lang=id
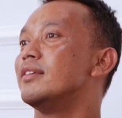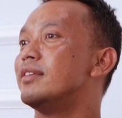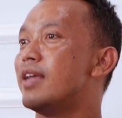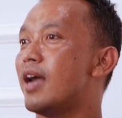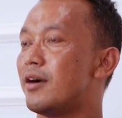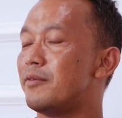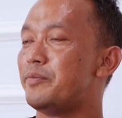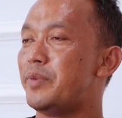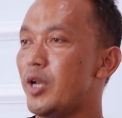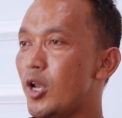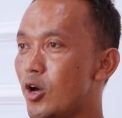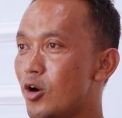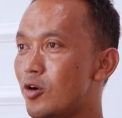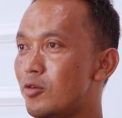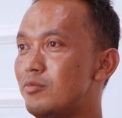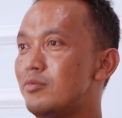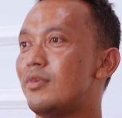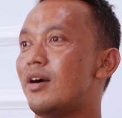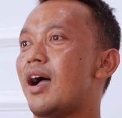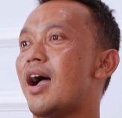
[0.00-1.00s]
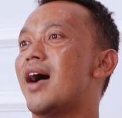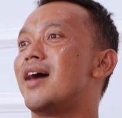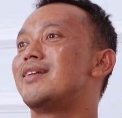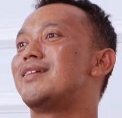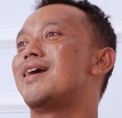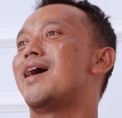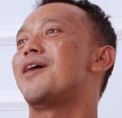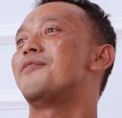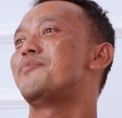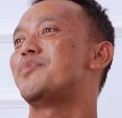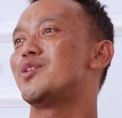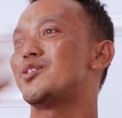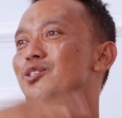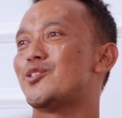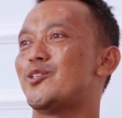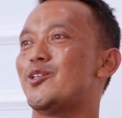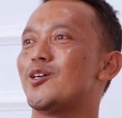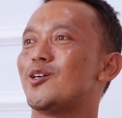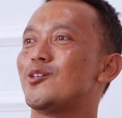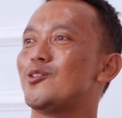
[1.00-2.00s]
yang belum ada
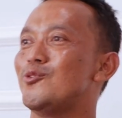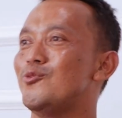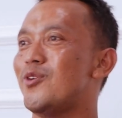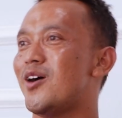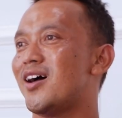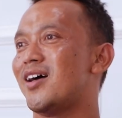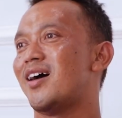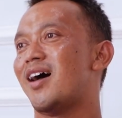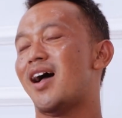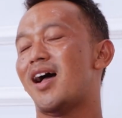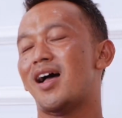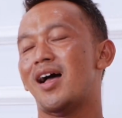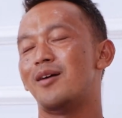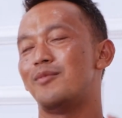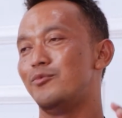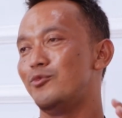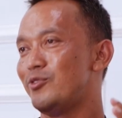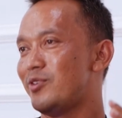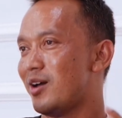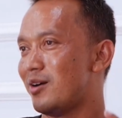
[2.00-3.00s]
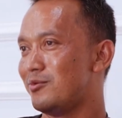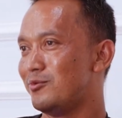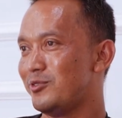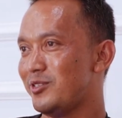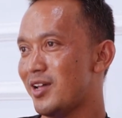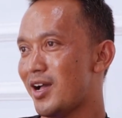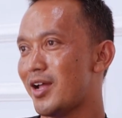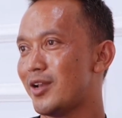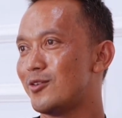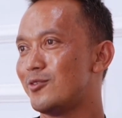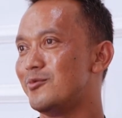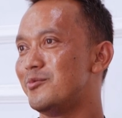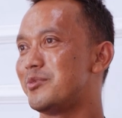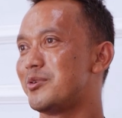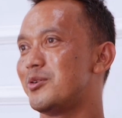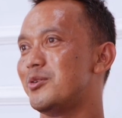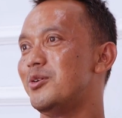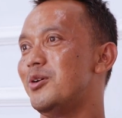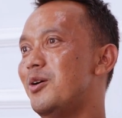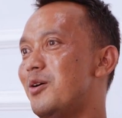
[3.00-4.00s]
episode kedua ah, mudah-mudahan Om
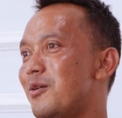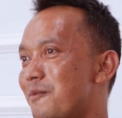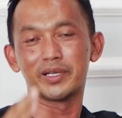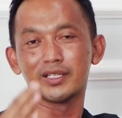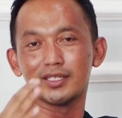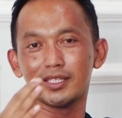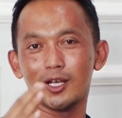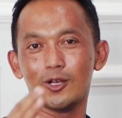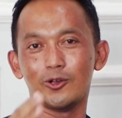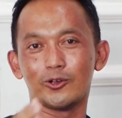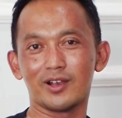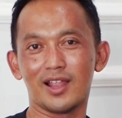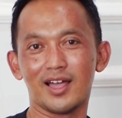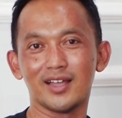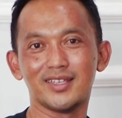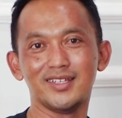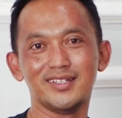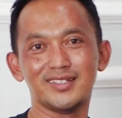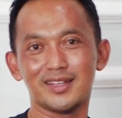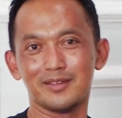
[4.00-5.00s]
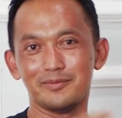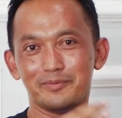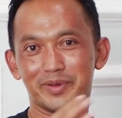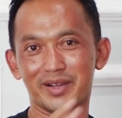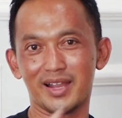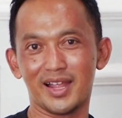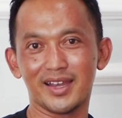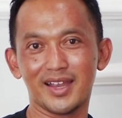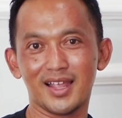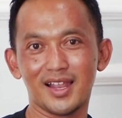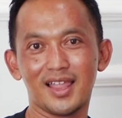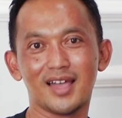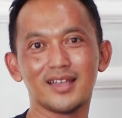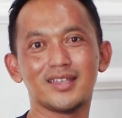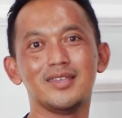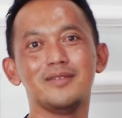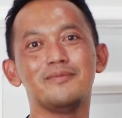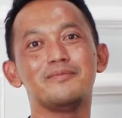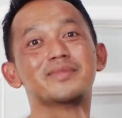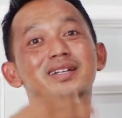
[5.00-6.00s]
Bro bertelur lagi dan beranak
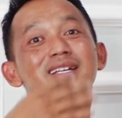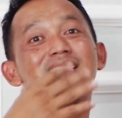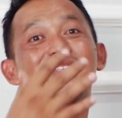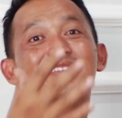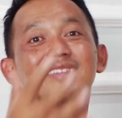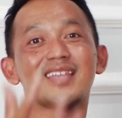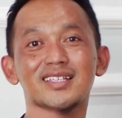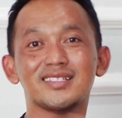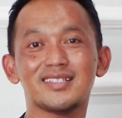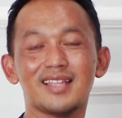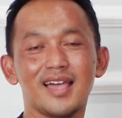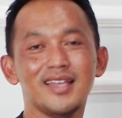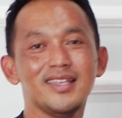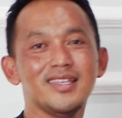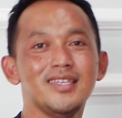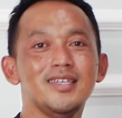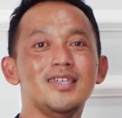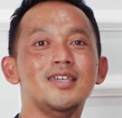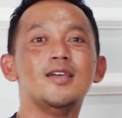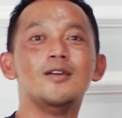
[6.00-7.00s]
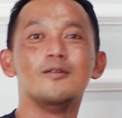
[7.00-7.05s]
lagi menetas lagi